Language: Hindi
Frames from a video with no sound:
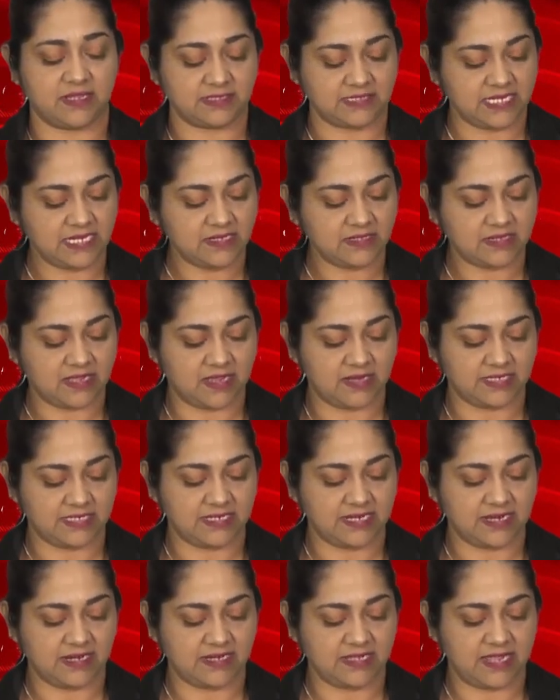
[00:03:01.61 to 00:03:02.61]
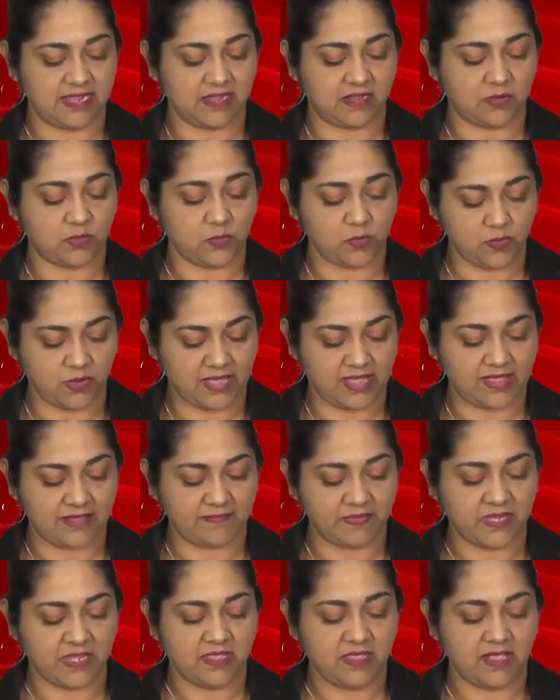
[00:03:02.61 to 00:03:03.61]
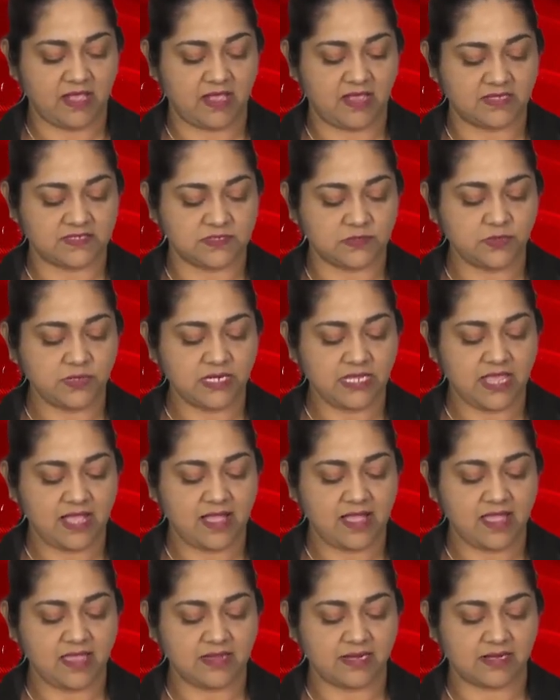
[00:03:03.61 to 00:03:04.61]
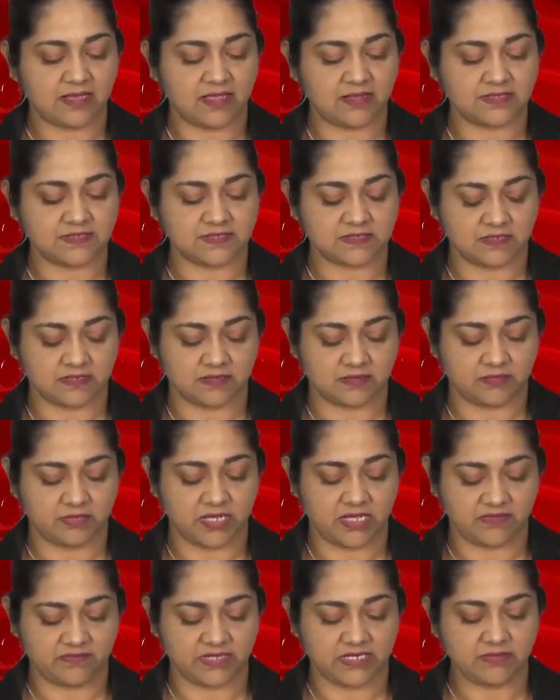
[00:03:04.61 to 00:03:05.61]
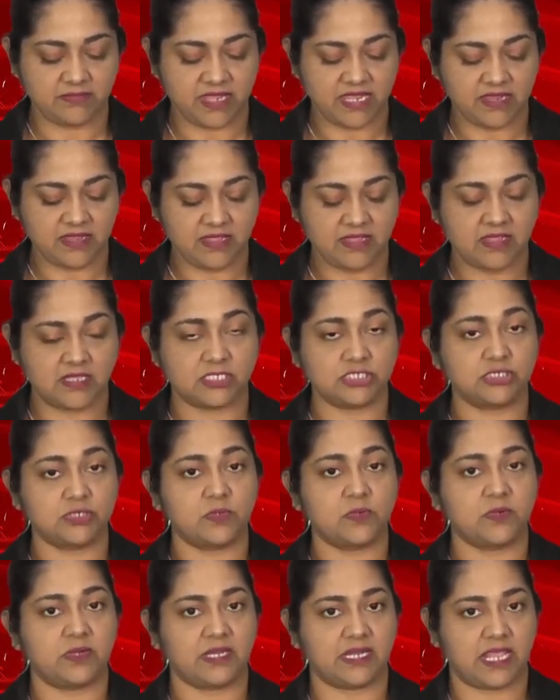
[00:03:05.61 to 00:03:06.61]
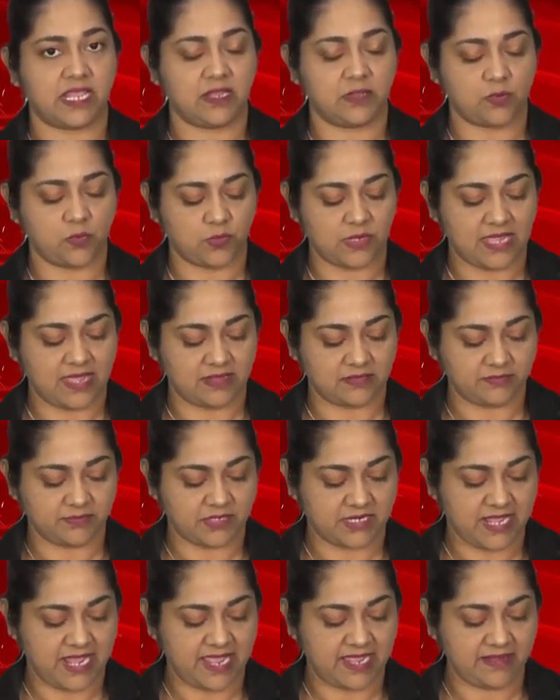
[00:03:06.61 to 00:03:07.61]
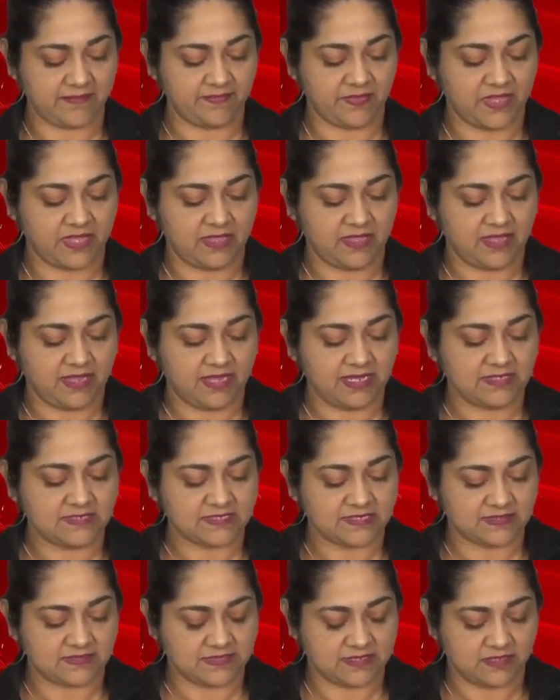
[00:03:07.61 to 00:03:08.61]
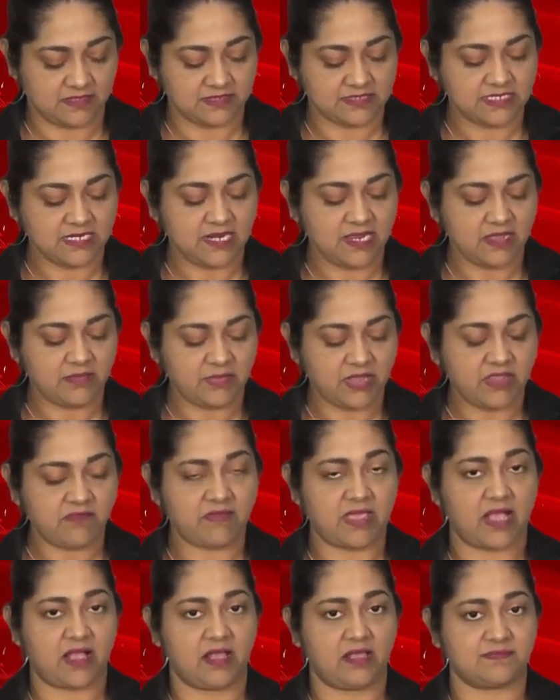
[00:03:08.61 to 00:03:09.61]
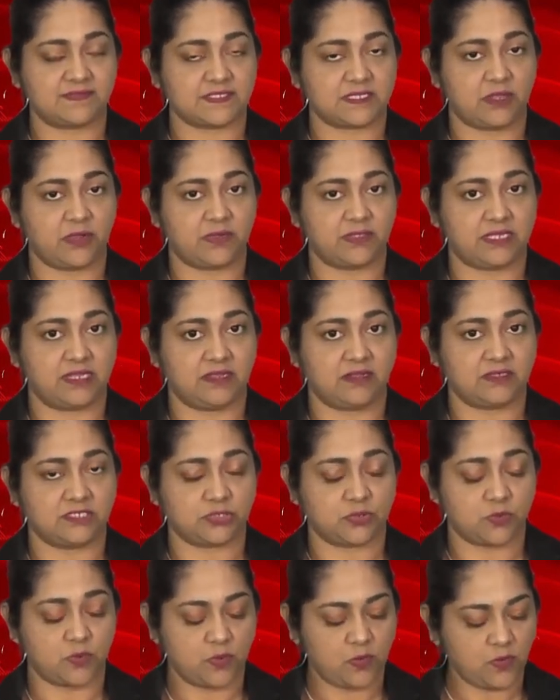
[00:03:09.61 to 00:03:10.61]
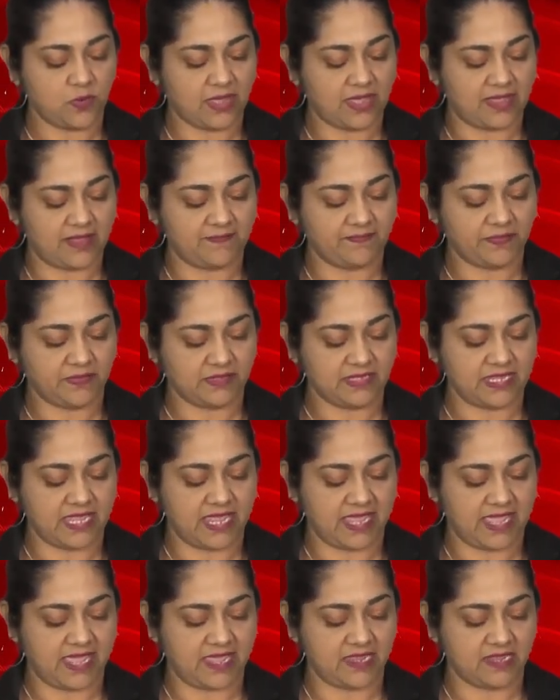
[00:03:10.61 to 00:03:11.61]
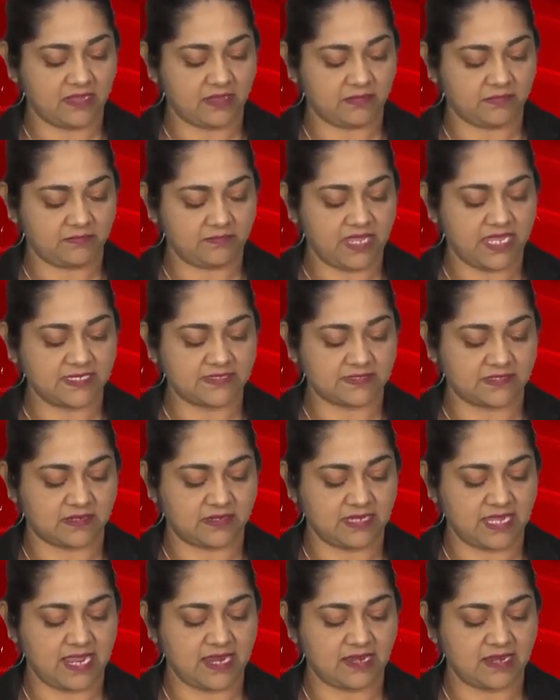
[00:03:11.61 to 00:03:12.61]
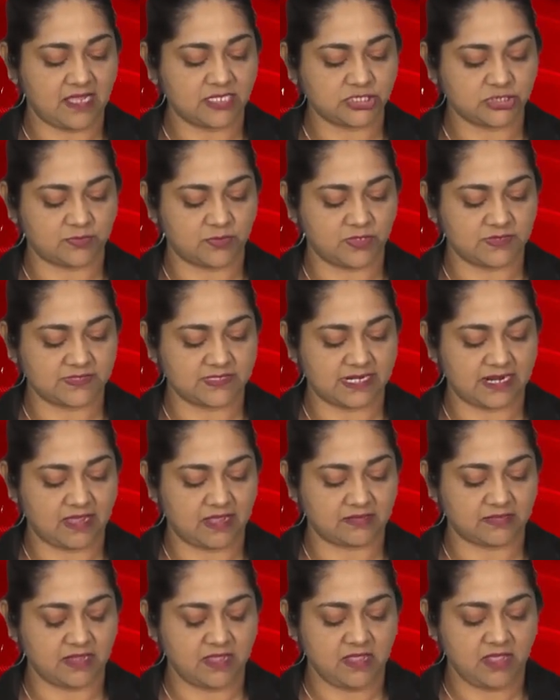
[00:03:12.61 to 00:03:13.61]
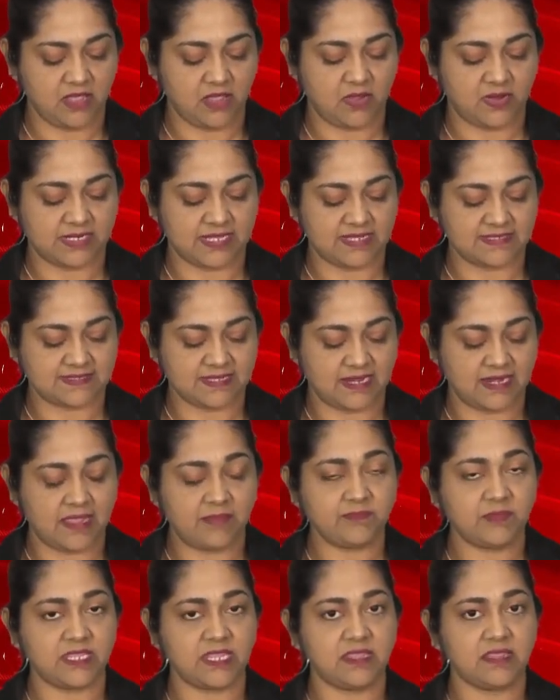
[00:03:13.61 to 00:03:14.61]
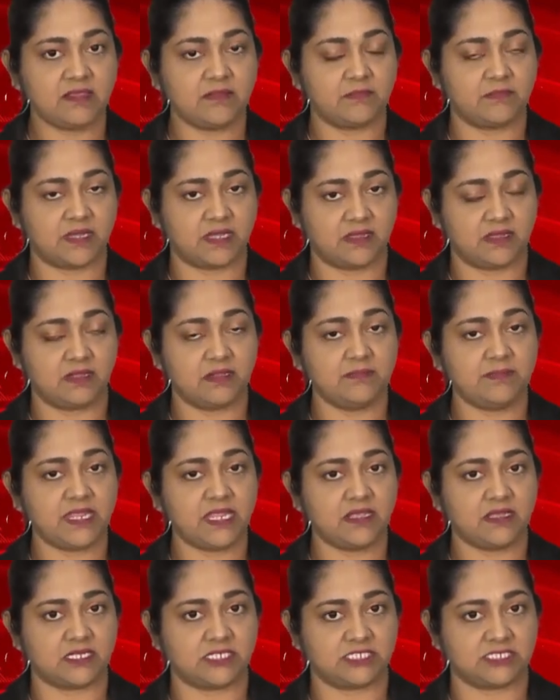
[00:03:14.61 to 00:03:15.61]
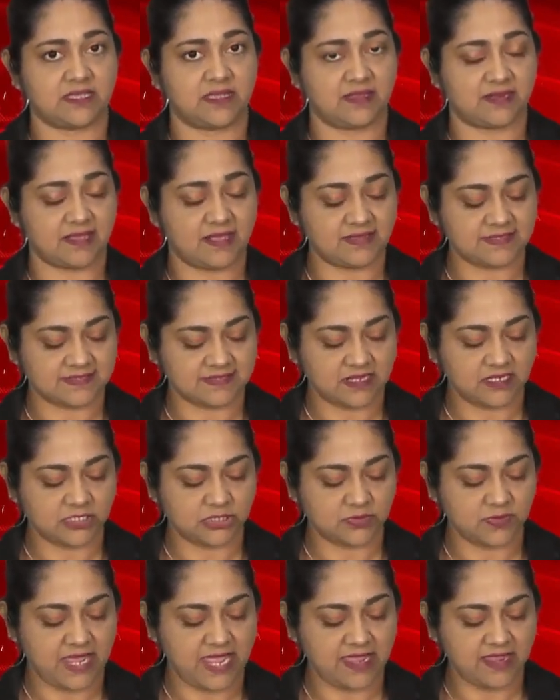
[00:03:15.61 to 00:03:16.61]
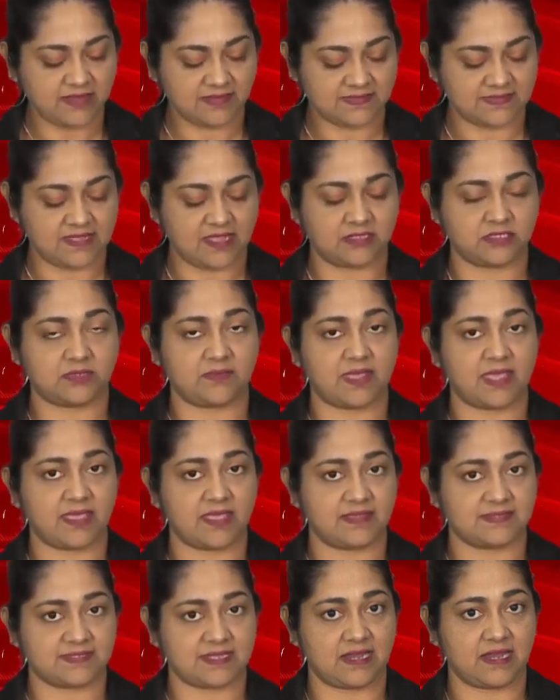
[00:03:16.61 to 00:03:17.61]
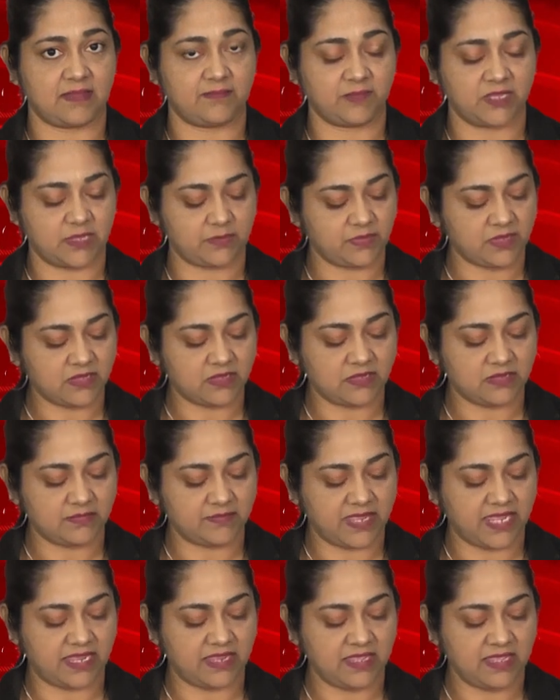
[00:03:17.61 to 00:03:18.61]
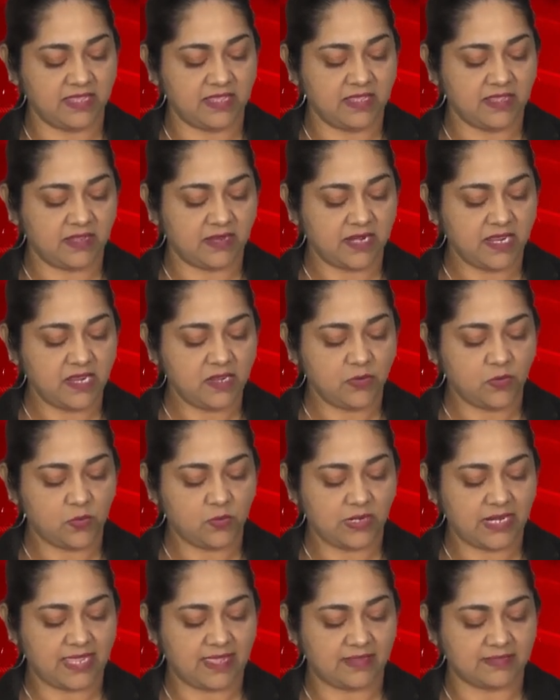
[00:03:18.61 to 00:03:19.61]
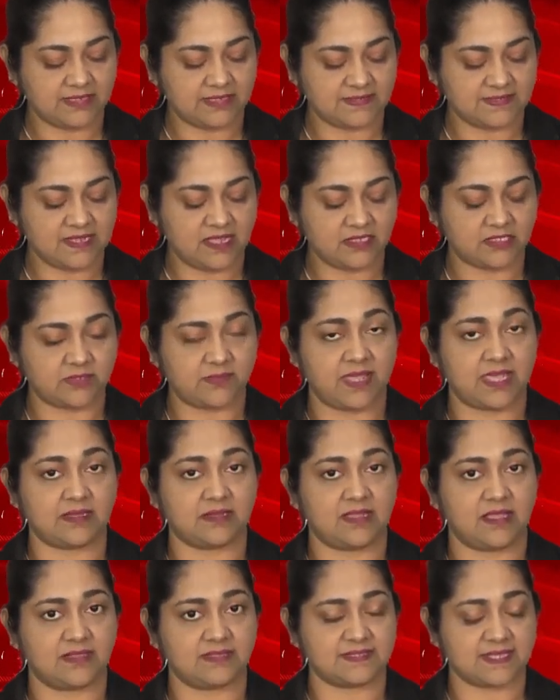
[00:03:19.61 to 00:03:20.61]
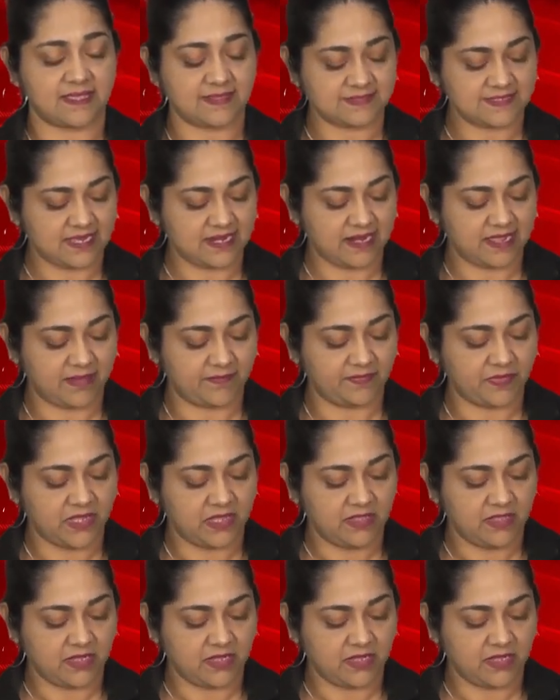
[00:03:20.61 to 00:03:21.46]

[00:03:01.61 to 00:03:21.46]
के तीन तारीख के लिए होगा सूर्या हाई राइस भवन में जो रेकोलान पर है इस सिलसिले में वह ऑफ स्लोटिंग जो होगा ये है मेस्टर ये लाजमा स्त्रात और एस एल एम के बगल में कच्चा रास्ता जो है जानतवह एस एल एम के बगल में रेकोलान जानतवह नास एस एल एम